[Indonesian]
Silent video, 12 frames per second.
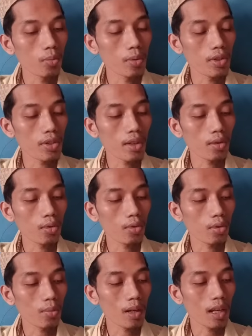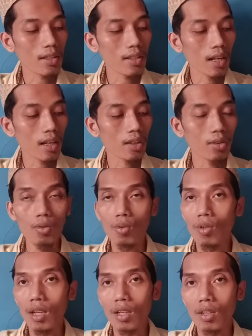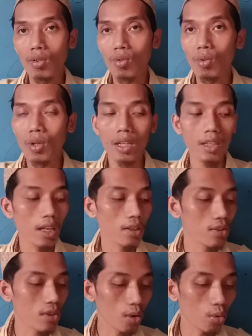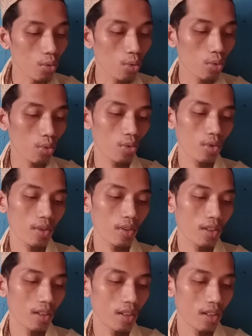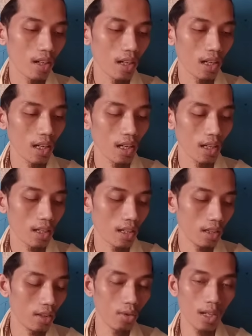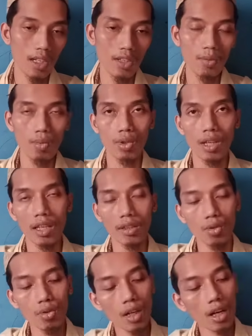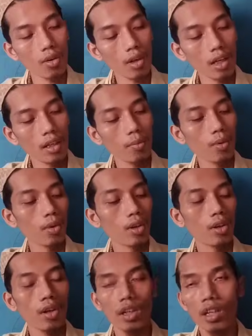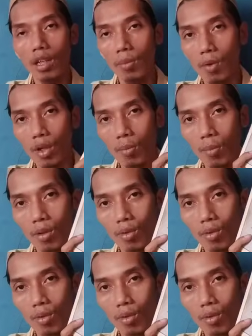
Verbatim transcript: bisa untuk melacak keturunan-keturunan yang jauh. Nah, ini juga disebutkan juga oleh Ibrahim Khalil Ibrahim